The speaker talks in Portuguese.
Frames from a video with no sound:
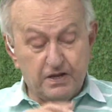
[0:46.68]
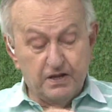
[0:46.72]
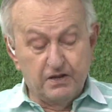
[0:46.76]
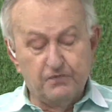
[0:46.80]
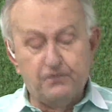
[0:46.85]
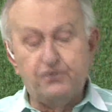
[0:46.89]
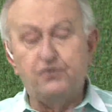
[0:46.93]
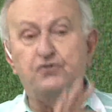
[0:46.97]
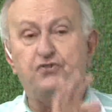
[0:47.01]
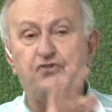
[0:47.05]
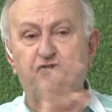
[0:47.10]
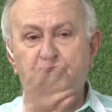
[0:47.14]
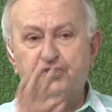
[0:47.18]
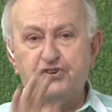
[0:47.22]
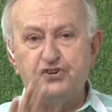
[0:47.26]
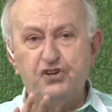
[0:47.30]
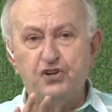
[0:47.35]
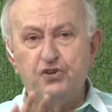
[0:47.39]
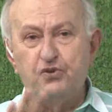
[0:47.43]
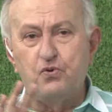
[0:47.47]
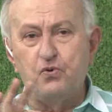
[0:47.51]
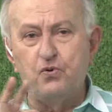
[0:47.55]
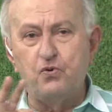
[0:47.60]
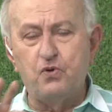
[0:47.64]

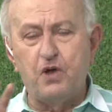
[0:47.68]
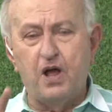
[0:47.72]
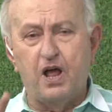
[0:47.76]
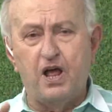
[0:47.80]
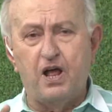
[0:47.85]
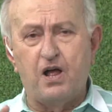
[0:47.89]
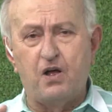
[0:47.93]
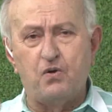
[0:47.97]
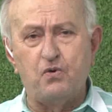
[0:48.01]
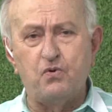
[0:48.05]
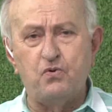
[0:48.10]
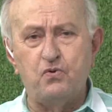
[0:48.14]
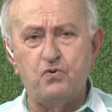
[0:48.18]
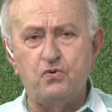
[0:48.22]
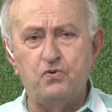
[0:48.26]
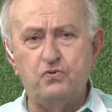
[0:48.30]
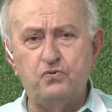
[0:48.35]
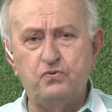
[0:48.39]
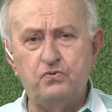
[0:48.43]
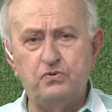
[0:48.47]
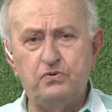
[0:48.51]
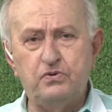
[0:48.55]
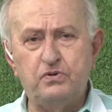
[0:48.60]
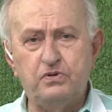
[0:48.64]
Fugindo ao
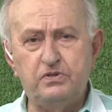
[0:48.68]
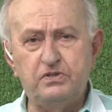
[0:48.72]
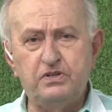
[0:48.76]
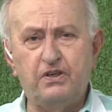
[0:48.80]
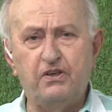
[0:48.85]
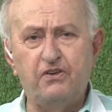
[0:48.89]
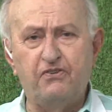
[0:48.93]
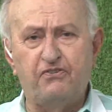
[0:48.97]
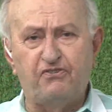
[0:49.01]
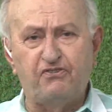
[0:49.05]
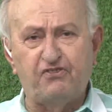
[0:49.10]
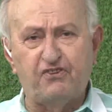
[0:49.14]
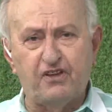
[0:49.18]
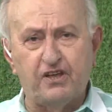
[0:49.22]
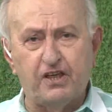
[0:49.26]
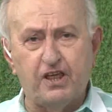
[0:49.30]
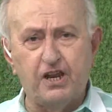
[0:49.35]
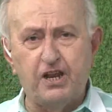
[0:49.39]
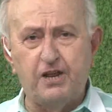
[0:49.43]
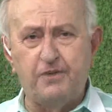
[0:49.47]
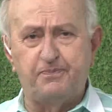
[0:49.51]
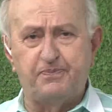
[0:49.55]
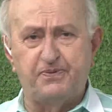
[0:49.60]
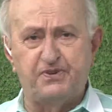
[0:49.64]

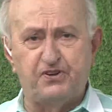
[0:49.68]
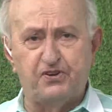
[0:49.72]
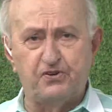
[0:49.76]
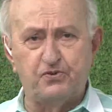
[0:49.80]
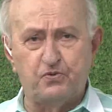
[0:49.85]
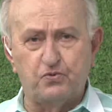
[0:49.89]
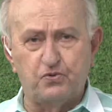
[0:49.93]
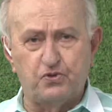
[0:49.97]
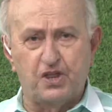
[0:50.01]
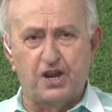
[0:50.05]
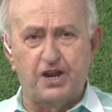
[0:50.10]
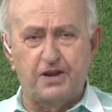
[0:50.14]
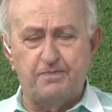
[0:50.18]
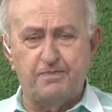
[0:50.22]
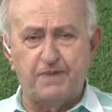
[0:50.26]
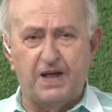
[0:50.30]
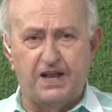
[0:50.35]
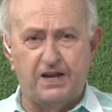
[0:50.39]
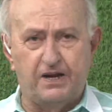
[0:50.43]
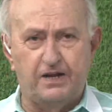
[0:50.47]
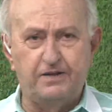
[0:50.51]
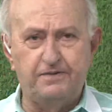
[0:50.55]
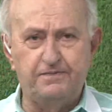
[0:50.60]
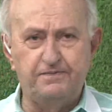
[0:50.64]
script do
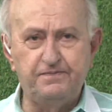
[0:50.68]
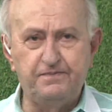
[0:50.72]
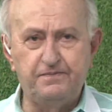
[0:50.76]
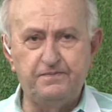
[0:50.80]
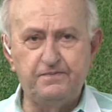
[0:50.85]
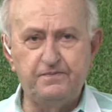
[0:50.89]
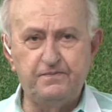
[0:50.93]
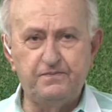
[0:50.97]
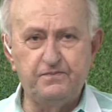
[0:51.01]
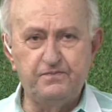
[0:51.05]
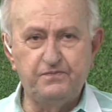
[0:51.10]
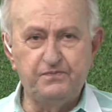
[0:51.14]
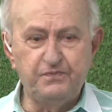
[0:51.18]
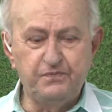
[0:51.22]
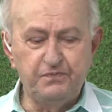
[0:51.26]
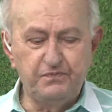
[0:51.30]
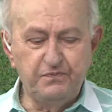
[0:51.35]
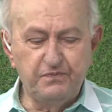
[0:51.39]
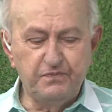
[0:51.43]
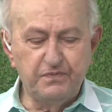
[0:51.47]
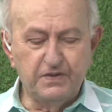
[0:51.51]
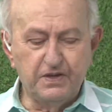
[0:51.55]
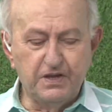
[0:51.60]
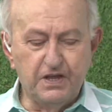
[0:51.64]
trem-bala.
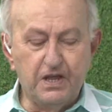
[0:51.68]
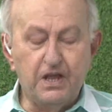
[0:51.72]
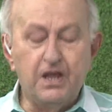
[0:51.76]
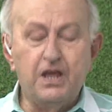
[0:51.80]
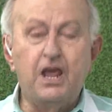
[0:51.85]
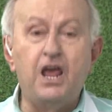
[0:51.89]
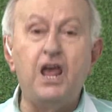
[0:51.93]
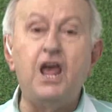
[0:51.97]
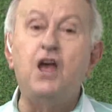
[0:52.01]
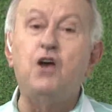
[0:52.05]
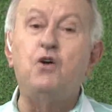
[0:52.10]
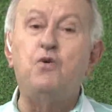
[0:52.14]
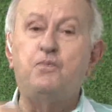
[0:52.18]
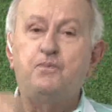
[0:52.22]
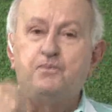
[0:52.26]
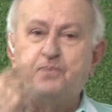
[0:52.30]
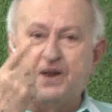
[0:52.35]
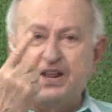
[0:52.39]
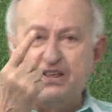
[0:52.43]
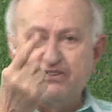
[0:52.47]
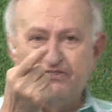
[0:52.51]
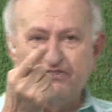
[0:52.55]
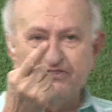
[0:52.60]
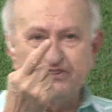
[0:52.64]
Eu,
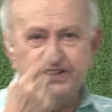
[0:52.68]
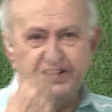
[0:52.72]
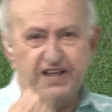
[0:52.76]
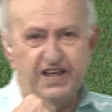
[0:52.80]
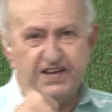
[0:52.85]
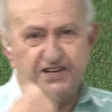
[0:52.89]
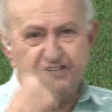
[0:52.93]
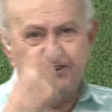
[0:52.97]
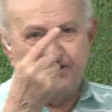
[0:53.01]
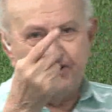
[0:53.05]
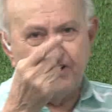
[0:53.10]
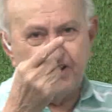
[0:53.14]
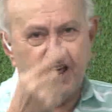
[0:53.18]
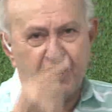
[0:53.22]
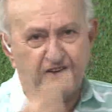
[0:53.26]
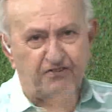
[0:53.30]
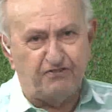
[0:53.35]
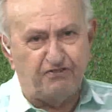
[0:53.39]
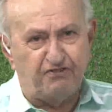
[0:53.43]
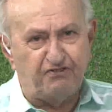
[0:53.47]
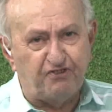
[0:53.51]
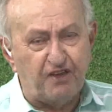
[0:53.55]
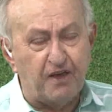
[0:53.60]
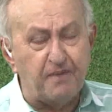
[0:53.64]
presidente da
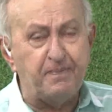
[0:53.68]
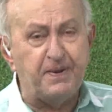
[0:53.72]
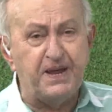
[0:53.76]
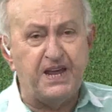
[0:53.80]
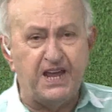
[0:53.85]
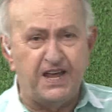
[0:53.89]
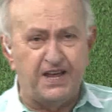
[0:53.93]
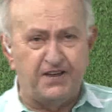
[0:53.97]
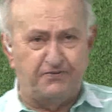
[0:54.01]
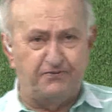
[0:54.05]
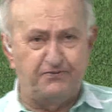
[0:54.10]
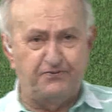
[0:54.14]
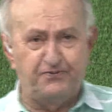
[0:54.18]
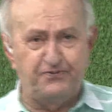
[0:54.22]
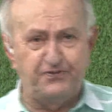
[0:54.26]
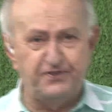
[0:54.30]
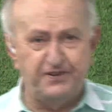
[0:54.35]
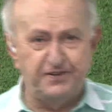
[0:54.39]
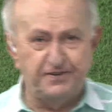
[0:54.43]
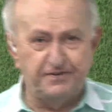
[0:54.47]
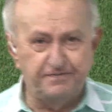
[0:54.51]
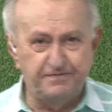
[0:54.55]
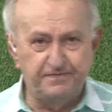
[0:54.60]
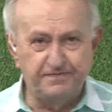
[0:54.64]
CBF,
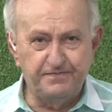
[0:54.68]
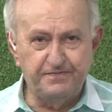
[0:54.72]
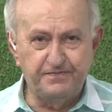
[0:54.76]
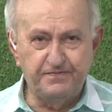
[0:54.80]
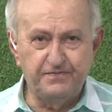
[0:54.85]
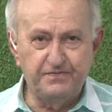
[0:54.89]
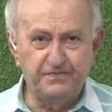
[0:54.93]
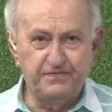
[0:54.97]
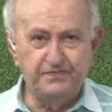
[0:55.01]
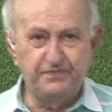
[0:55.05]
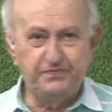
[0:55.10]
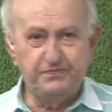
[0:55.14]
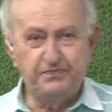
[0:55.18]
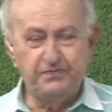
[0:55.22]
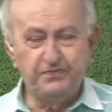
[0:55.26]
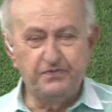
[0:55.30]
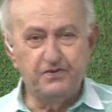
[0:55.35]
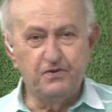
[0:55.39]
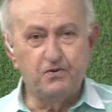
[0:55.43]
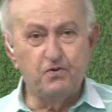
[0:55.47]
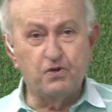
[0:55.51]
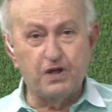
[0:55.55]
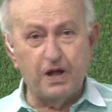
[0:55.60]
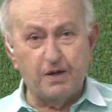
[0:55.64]

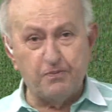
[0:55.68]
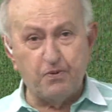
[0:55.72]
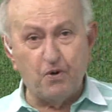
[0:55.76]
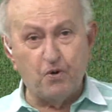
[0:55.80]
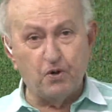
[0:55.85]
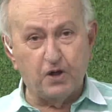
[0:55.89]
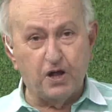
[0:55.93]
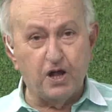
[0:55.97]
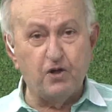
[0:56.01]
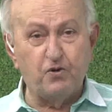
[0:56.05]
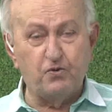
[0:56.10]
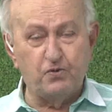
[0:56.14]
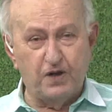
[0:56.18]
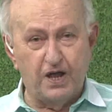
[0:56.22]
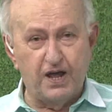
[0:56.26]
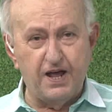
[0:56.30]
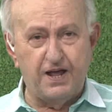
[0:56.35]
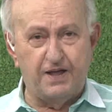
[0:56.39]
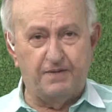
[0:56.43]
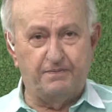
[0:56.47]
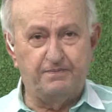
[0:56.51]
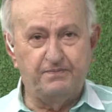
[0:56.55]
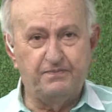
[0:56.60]
o Cabocão lá,